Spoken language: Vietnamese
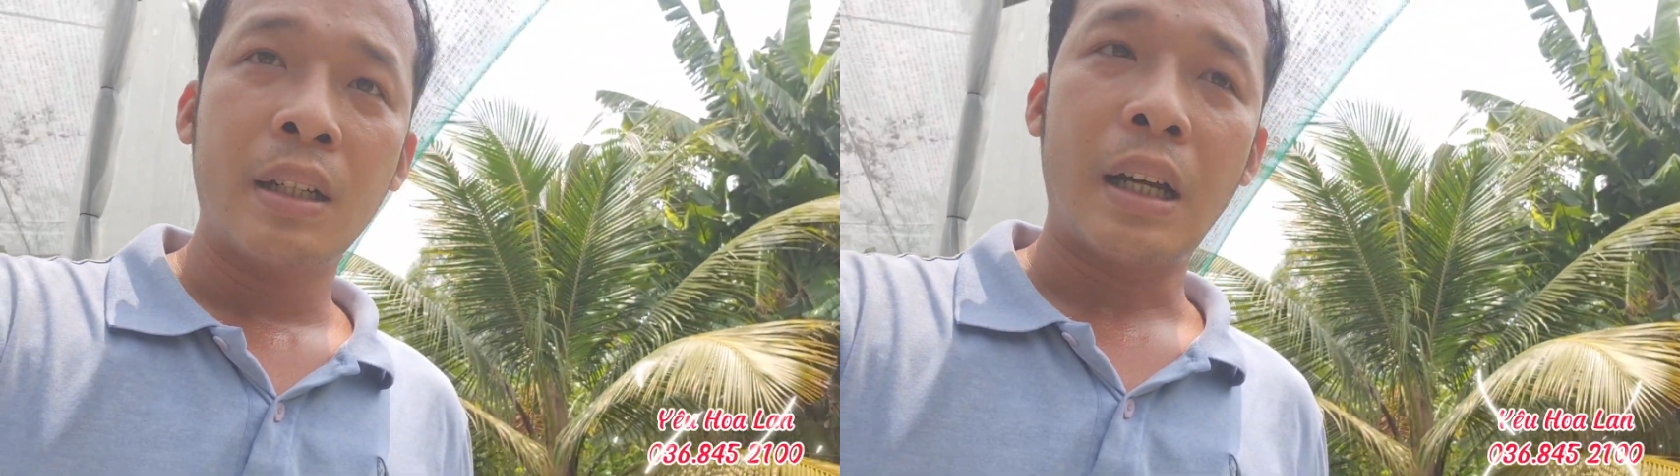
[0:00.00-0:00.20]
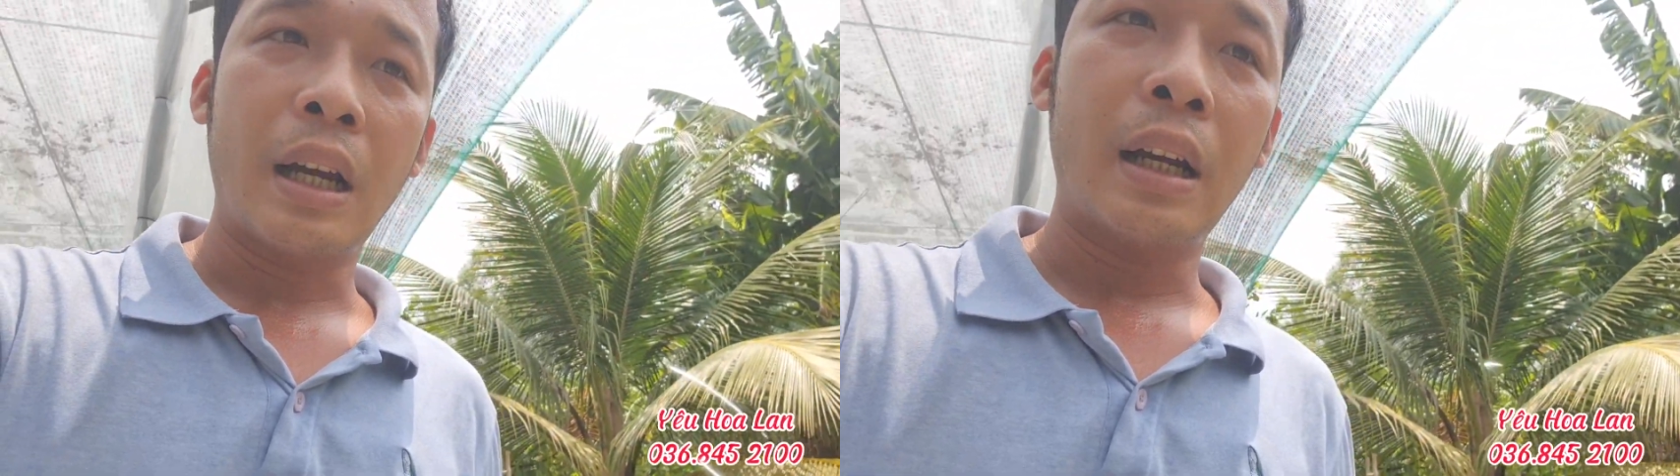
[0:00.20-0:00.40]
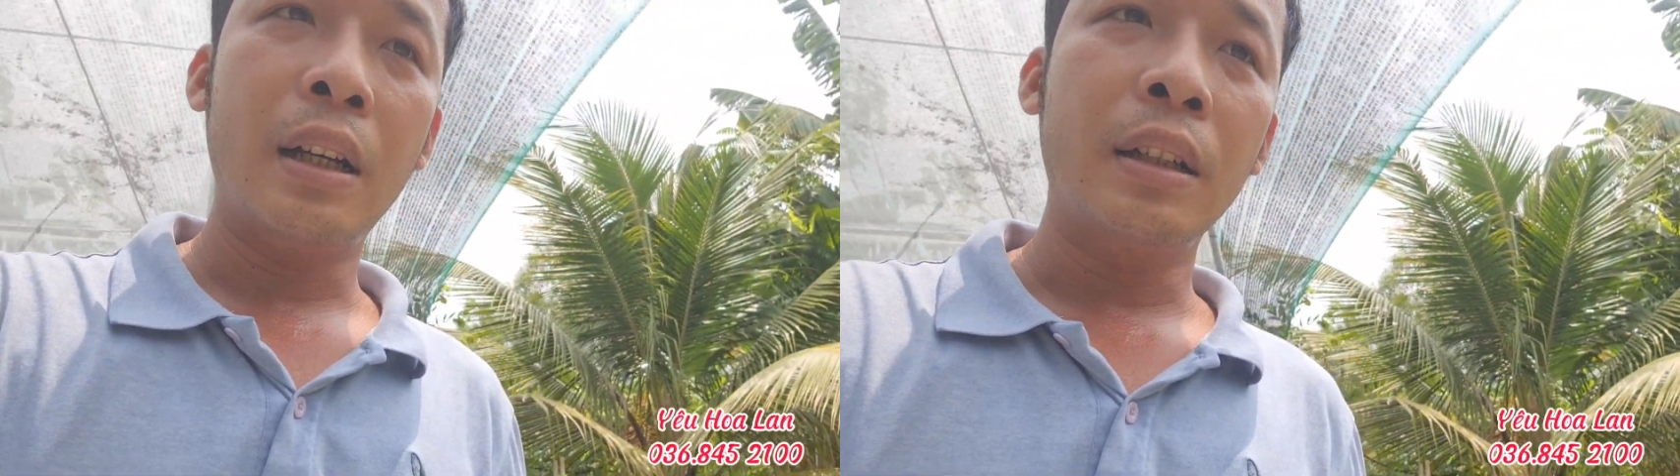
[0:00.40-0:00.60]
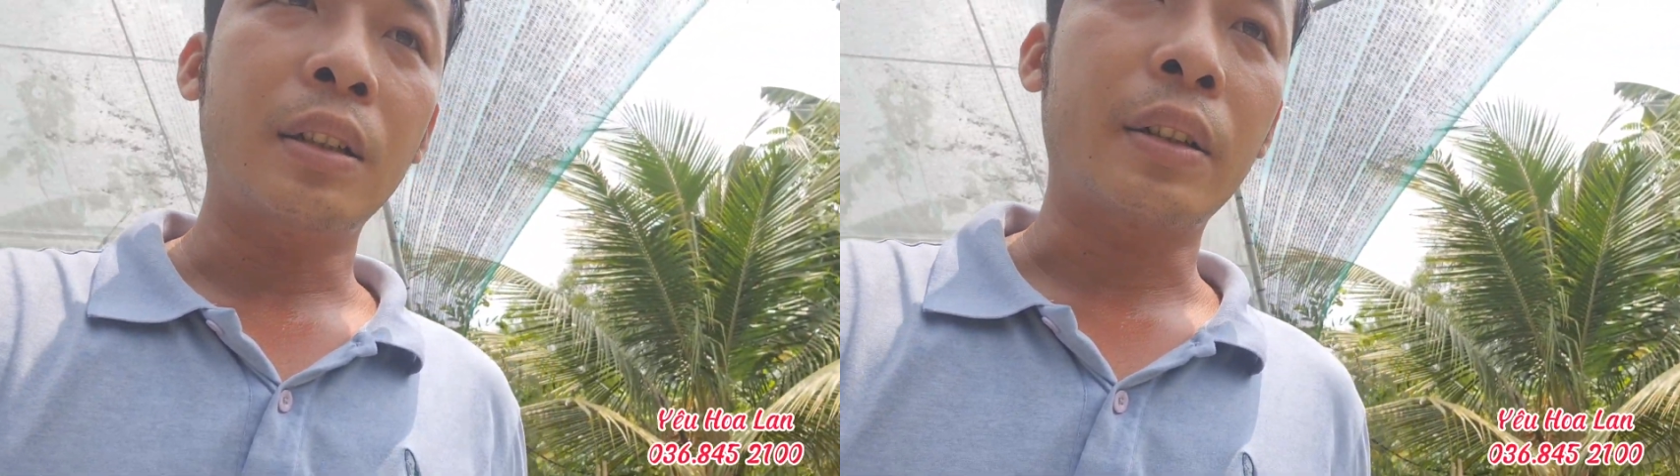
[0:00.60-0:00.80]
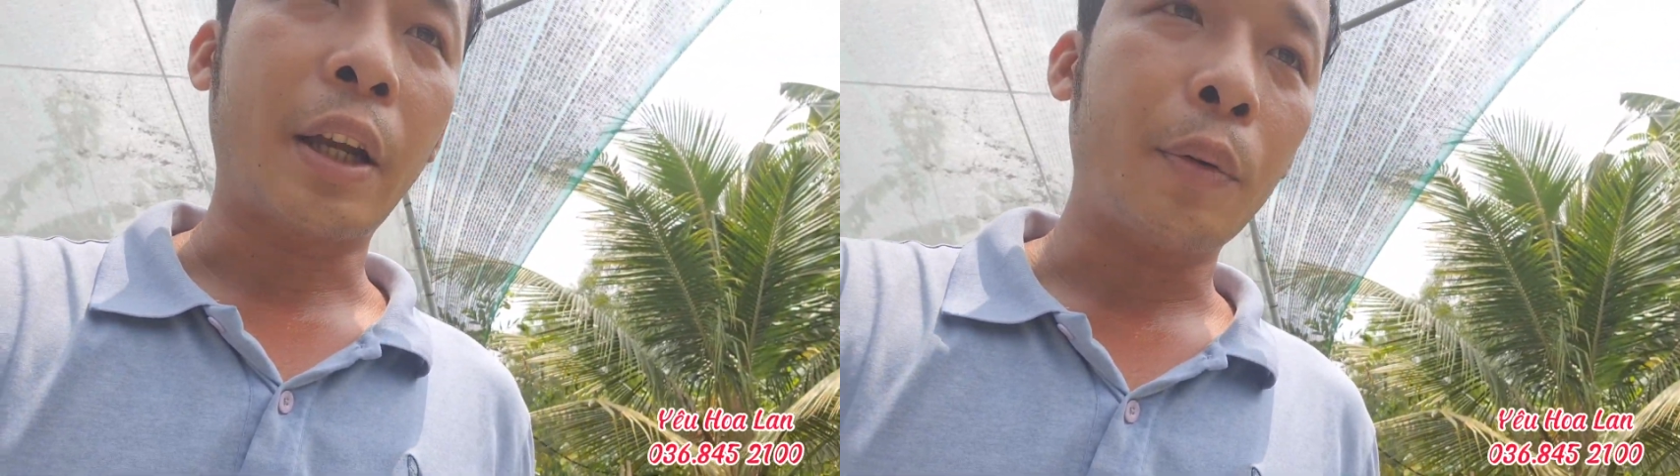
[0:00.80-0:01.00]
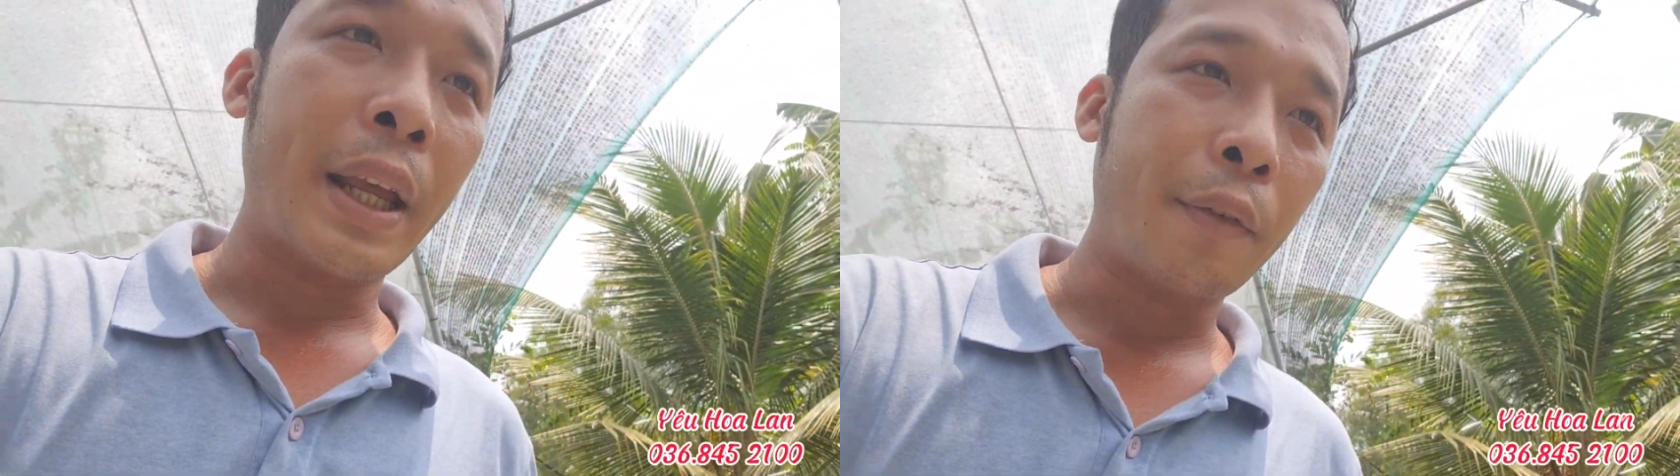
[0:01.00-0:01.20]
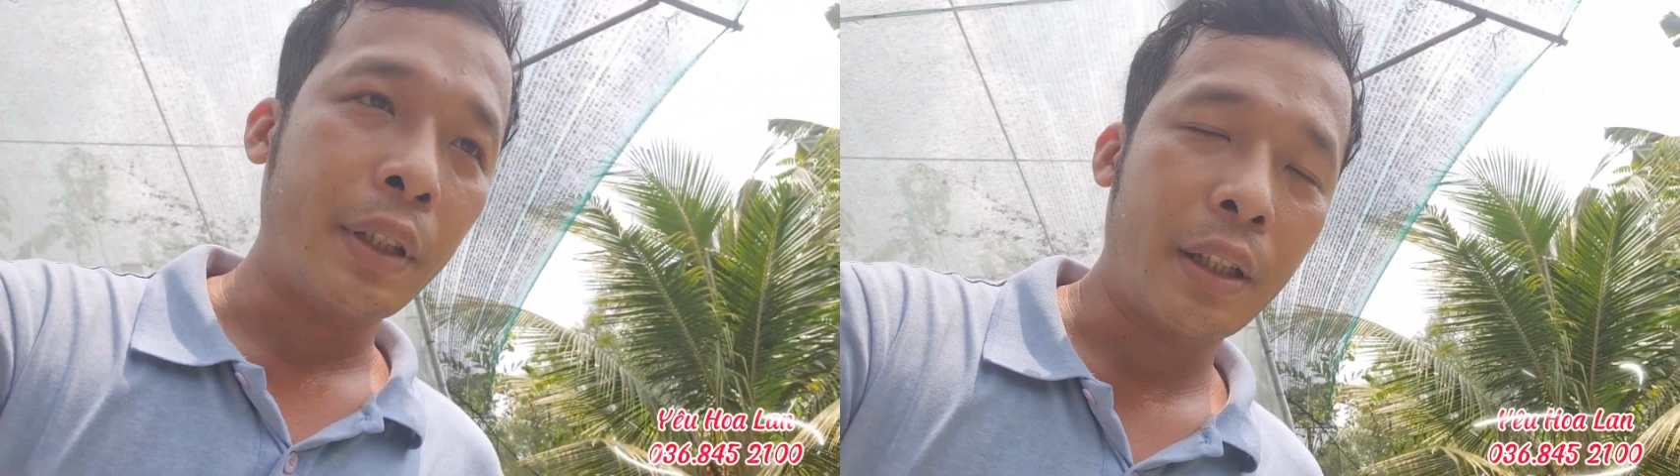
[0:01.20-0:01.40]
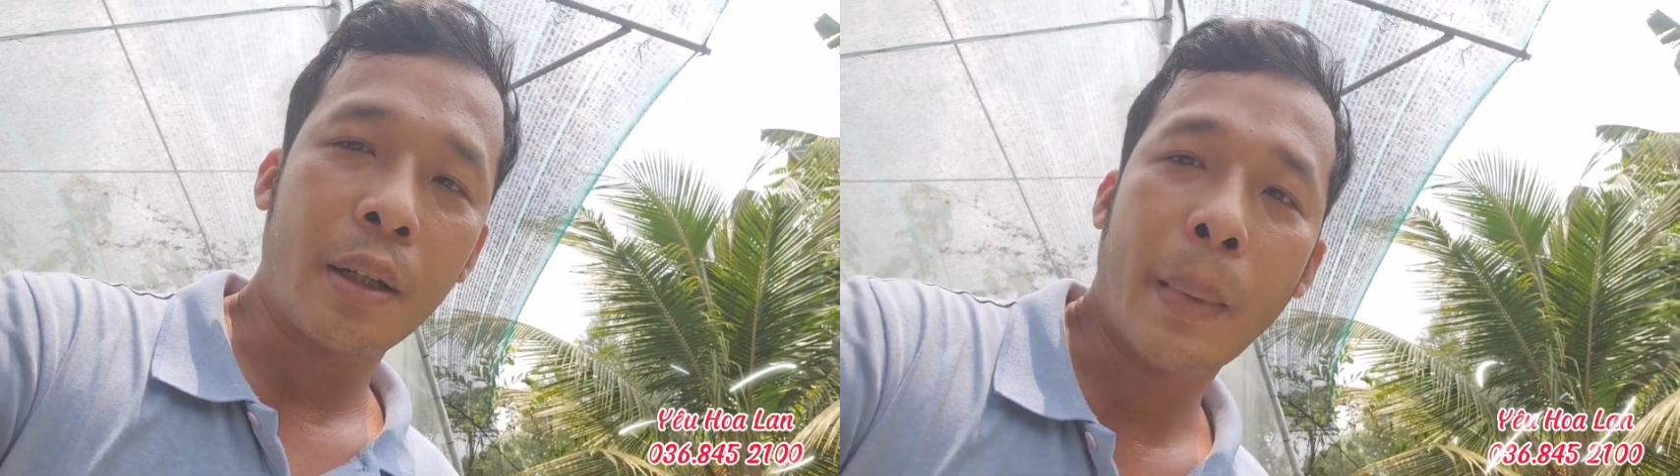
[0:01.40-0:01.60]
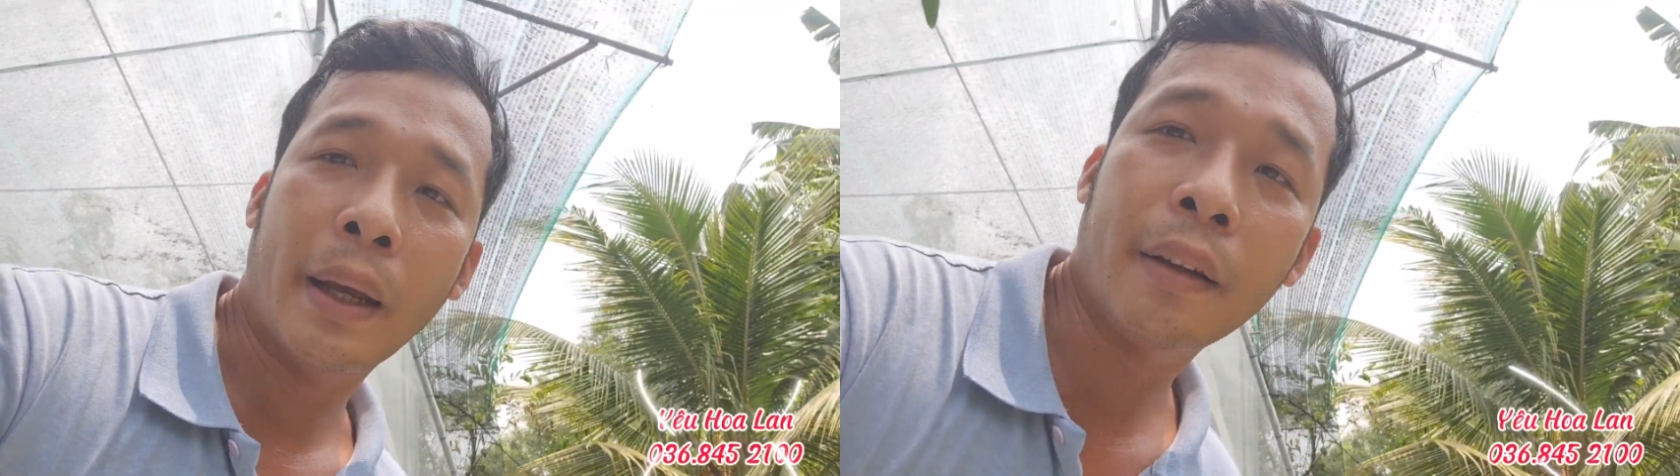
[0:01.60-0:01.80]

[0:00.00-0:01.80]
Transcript: à, ưng được chậu nào thì các bạn